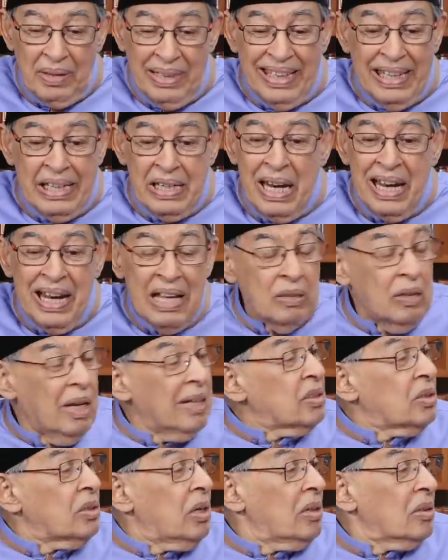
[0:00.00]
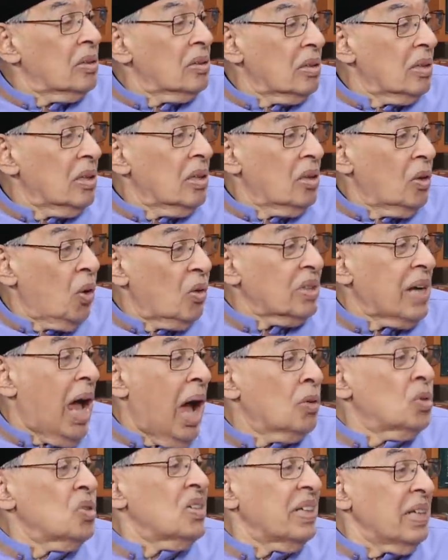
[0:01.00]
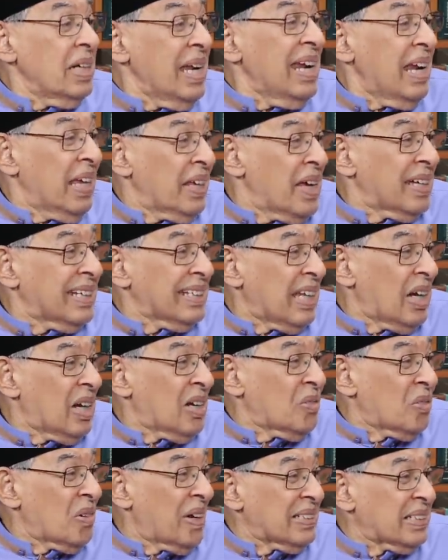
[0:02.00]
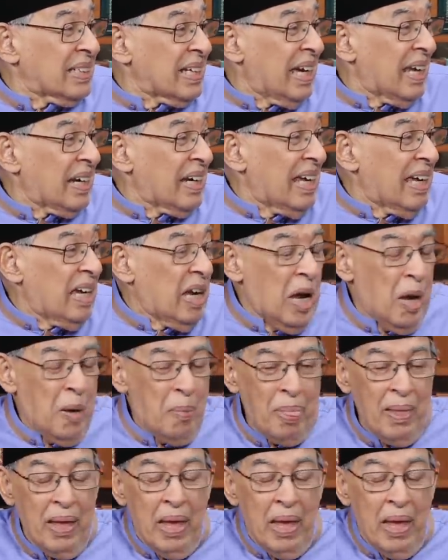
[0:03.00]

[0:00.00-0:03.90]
Inilah lockdown inilah yang kita lakukan sekarang. Nah,